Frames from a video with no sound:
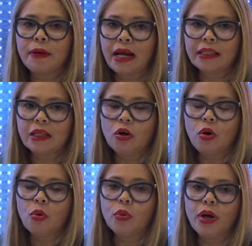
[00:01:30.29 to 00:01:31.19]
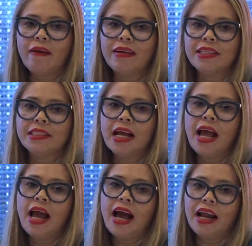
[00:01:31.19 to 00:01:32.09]
práctico una vez
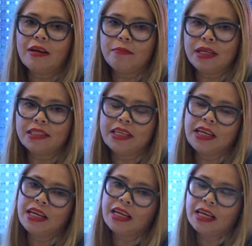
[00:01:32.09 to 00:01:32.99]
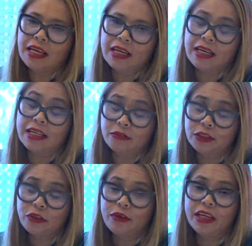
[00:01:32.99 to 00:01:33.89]
al mes. eso
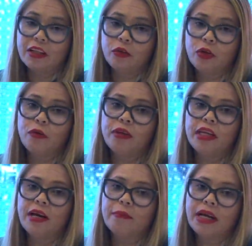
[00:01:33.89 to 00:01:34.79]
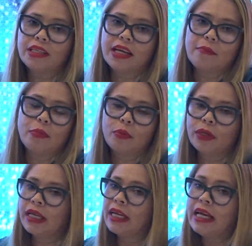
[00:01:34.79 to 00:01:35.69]
es obligatorio venir a práctica
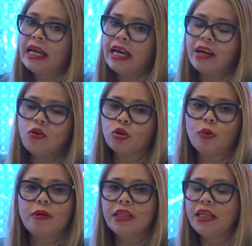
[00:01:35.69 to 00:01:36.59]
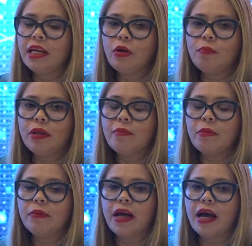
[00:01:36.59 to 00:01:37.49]
porque en optometría no
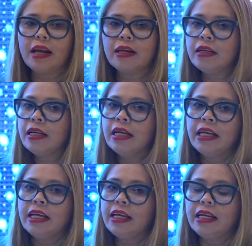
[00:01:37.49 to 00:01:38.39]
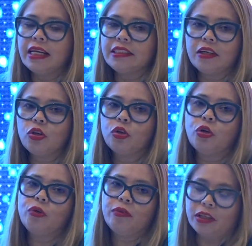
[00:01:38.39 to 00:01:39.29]
podemos viajar y hacerlo
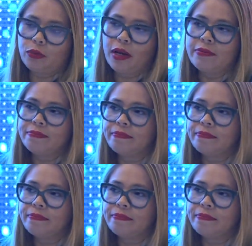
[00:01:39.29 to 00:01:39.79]
todo virtual.